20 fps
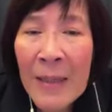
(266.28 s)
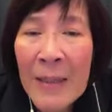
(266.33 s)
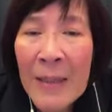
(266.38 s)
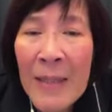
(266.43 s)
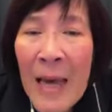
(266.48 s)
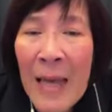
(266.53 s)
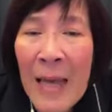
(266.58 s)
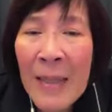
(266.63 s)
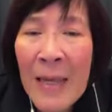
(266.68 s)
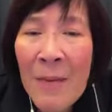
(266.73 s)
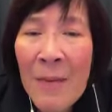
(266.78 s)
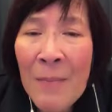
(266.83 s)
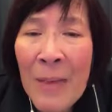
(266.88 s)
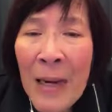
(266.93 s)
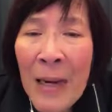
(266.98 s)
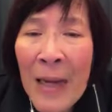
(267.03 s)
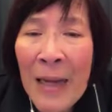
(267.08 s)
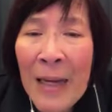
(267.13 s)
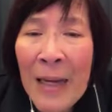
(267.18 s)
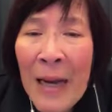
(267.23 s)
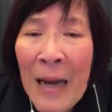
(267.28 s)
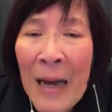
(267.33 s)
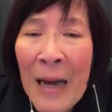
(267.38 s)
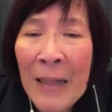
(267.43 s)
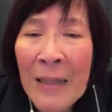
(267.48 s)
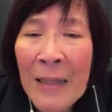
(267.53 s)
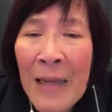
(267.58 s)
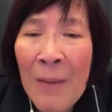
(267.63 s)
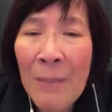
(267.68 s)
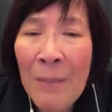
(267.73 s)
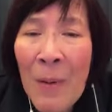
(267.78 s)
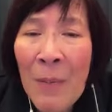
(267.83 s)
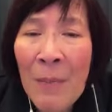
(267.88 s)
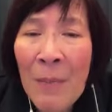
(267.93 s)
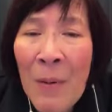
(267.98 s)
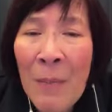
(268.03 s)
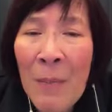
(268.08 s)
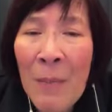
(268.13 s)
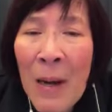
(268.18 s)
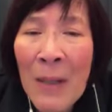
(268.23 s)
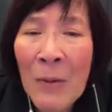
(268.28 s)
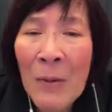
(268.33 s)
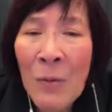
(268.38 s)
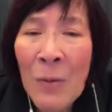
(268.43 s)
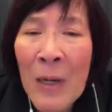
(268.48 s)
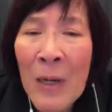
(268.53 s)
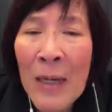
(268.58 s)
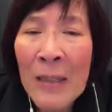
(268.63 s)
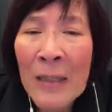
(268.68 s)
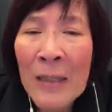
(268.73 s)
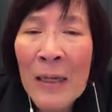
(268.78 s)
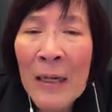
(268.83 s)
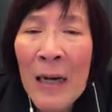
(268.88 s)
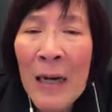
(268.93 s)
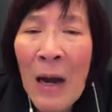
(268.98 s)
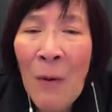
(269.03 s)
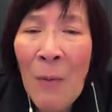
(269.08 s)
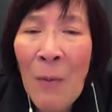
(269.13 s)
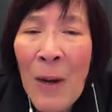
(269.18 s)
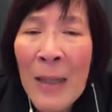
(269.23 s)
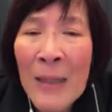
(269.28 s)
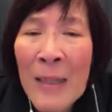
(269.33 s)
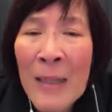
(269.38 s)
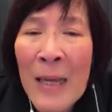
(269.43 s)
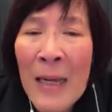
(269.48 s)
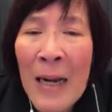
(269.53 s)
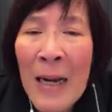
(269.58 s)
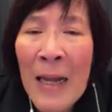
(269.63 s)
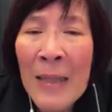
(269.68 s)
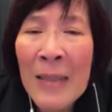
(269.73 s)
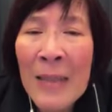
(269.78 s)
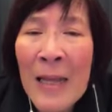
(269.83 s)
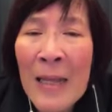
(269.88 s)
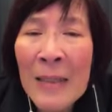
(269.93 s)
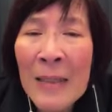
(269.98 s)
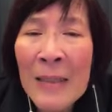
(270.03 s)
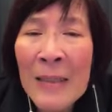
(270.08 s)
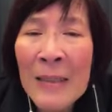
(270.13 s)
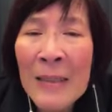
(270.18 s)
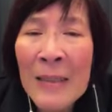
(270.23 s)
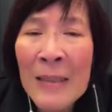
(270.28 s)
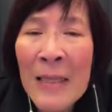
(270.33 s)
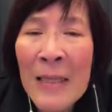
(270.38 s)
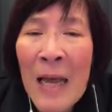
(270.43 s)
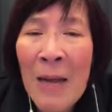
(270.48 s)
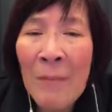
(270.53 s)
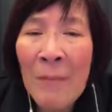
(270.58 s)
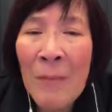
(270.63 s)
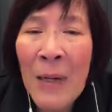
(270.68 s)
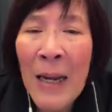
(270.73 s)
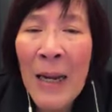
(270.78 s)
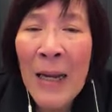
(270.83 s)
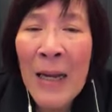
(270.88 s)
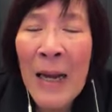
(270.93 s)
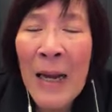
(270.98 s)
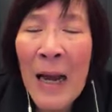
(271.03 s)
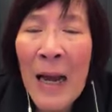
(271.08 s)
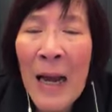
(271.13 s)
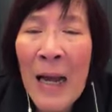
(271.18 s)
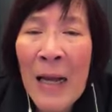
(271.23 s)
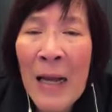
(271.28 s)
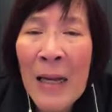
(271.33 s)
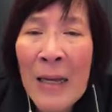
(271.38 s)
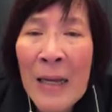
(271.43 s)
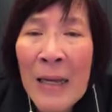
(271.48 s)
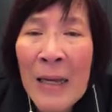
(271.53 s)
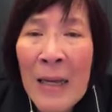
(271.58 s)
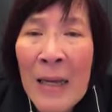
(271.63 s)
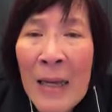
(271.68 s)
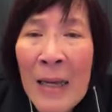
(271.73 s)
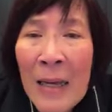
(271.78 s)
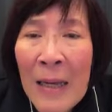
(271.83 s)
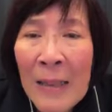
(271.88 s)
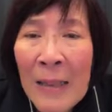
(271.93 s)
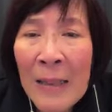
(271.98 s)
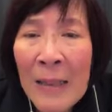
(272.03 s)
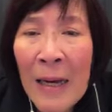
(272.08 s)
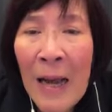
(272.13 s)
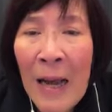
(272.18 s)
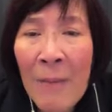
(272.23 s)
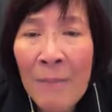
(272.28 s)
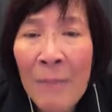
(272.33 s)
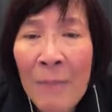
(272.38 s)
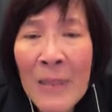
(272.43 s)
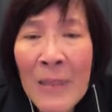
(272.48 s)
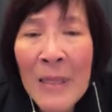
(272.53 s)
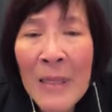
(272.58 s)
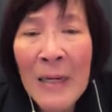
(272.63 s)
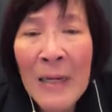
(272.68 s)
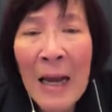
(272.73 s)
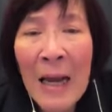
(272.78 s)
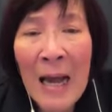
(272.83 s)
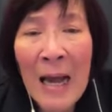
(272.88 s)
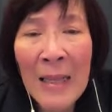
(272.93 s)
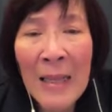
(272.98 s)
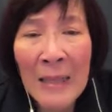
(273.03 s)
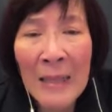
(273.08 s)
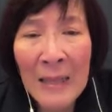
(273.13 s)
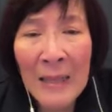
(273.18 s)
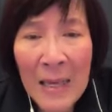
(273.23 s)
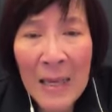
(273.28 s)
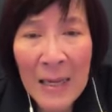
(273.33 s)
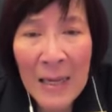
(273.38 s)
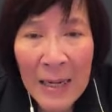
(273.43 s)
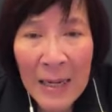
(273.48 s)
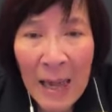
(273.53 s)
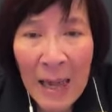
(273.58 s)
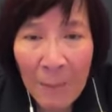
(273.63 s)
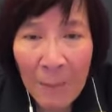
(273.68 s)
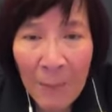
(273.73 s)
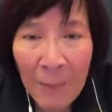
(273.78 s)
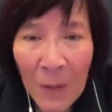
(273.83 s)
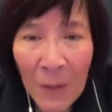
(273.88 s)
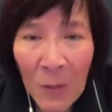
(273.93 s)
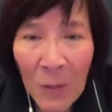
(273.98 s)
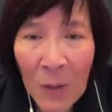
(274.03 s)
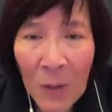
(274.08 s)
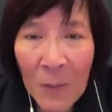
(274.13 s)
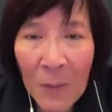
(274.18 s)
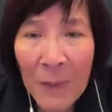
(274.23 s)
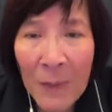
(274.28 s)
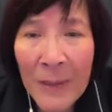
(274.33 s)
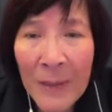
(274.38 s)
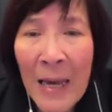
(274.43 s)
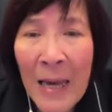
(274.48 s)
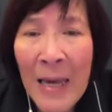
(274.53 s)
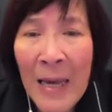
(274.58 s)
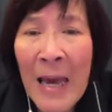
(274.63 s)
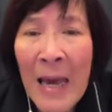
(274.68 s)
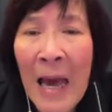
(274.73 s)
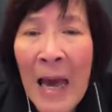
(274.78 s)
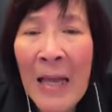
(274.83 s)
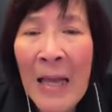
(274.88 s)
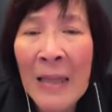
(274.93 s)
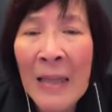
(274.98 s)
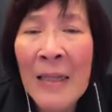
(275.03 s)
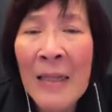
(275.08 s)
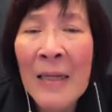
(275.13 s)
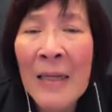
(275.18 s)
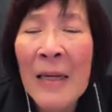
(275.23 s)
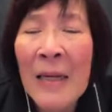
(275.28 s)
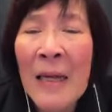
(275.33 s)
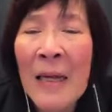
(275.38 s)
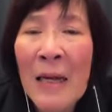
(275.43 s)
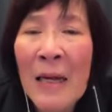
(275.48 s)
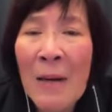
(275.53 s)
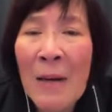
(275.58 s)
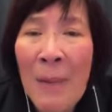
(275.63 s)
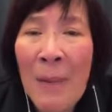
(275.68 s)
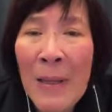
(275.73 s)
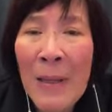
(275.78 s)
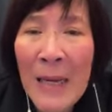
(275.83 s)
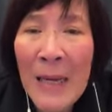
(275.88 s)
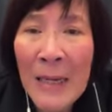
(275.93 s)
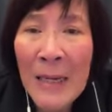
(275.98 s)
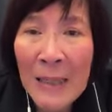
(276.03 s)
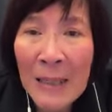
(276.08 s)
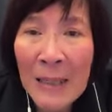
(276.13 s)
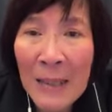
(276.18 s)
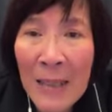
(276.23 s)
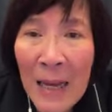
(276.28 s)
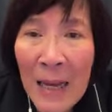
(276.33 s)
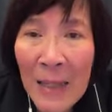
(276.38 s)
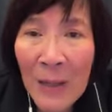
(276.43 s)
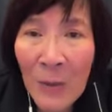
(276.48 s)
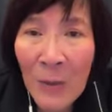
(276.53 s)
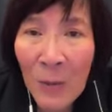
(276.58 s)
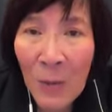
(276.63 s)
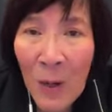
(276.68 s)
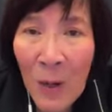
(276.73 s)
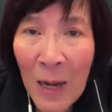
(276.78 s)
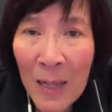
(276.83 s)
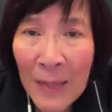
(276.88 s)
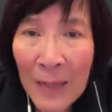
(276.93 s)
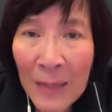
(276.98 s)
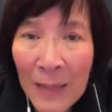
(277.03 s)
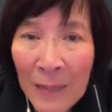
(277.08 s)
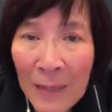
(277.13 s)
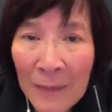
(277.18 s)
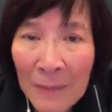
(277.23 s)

Jadi mereka dapat memadukan kekhawatiran dan kesedihan mereka dengan penyerahan diri yang penuh kepercayaan kepada kehendak Tuhan.